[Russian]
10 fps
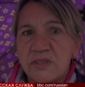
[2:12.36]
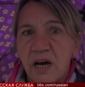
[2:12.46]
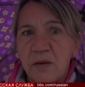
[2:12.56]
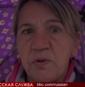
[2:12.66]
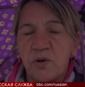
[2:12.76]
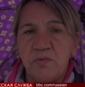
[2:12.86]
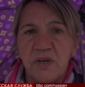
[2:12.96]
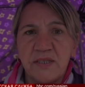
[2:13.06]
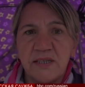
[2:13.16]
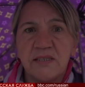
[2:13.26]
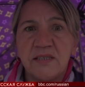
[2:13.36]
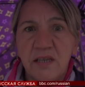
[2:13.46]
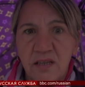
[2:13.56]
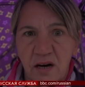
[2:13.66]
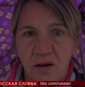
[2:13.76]
На детей охотились
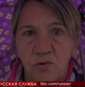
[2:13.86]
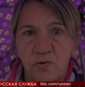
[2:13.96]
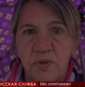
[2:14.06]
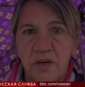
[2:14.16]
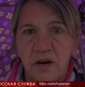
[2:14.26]
снайперы.